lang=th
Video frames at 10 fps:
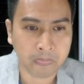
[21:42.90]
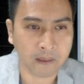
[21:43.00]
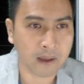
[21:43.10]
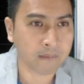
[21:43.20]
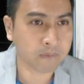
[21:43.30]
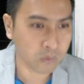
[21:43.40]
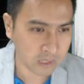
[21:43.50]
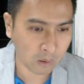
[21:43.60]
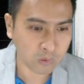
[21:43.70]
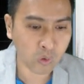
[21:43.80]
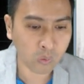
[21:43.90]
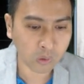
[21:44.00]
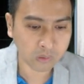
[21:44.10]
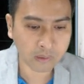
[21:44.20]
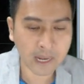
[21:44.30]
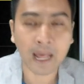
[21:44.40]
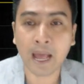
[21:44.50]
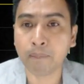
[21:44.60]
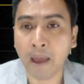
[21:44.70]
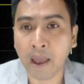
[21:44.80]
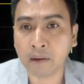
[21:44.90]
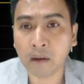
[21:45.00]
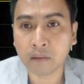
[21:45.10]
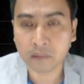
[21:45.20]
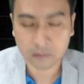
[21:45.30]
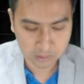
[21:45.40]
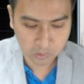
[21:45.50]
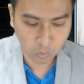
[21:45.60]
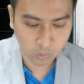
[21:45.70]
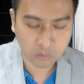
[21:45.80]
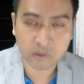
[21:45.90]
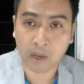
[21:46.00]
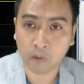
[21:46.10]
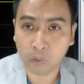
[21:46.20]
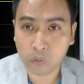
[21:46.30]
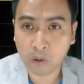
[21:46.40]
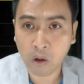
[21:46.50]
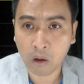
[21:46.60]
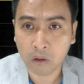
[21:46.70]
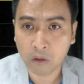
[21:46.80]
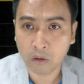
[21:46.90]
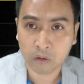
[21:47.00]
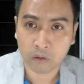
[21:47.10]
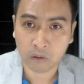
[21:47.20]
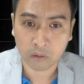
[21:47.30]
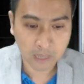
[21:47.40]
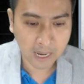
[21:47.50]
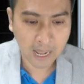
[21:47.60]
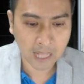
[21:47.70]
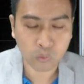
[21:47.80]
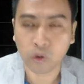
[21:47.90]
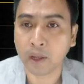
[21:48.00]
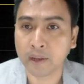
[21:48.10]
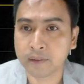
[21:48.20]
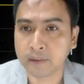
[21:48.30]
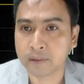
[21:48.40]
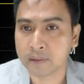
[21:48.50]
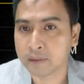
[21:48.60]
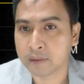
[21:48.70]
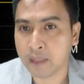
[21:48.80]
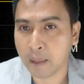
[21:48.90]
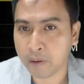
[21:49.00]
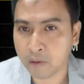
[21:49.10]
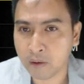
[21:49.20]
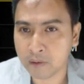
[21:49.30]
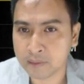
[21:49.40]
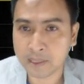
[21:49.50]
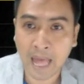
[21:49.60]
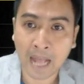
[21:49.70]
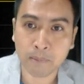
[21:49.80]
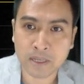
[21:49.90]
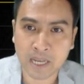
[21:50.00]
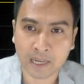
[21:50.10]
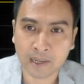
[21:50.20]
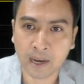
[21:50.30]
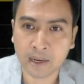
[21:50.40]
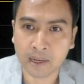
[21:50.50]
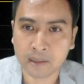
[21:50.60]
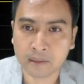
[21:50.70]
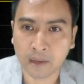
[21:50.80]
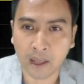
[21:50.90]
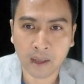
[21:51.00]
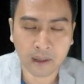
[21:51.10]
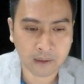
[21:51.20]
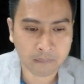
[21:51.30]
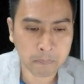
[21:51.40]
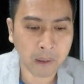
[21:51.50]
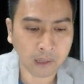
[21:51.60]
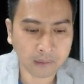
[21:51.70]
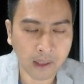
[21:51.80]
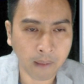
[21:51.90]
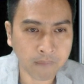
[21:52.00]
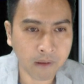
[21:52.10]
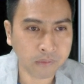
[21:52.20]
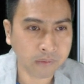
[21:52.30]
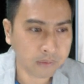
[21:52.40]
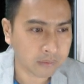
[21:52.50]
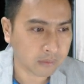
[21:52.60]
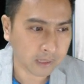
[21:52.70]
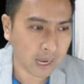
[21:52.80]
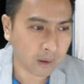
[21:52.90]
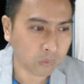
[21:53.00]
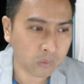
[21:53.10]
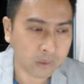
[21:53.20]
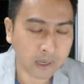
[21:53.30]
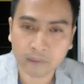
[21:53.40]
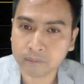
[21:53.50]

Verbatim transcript: นะครับคุณจะเอาชัวร์คุณก็ต้องได้ราคาแพงเนาะคุณเอาเสี่ยงหน่อยคุณก็ได้ราคาถูกหน่อยแต่มันก็ทิศทางก็ไม่ชัดแค่นั้นเองนะเป็นปกติครับนักลงทุนในการลงทุนนะ